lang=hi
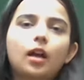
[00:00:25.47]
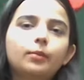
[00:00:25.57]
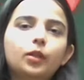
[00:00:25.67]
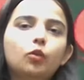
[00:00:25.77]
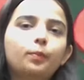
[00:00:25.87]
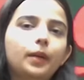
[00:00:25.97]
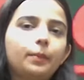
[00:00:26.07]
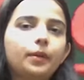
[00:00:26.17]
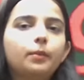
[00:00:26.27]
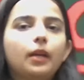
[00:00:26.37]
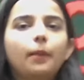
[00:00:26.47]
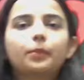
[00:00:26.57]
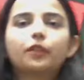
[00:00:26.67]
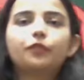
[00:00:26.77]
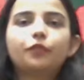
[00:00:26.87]
आप देखो पेपर में
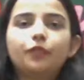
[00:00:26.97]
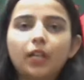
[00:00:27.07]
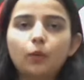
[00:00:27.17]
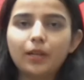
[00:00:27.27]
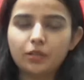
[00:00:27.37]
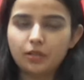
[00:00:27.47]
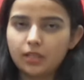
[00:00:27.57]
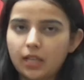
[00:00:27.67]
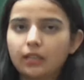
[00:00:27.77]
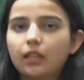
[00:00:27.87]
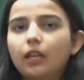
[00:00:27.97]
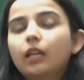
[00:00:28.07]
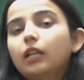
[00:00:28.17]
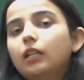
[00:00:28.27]
आपके 50 questions आते हैं